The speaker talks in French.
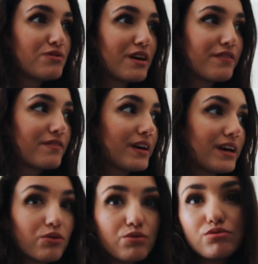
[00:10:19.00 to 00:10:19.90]
du taf à
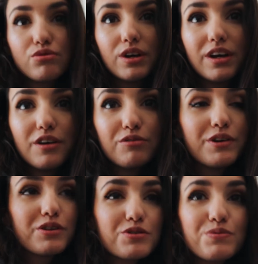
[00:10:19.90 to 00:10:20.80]
faire et que
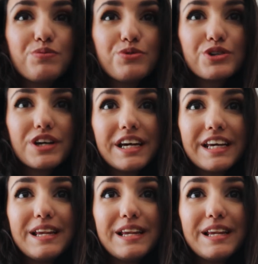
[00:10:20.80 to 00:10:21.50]
faut vite que je me bouge.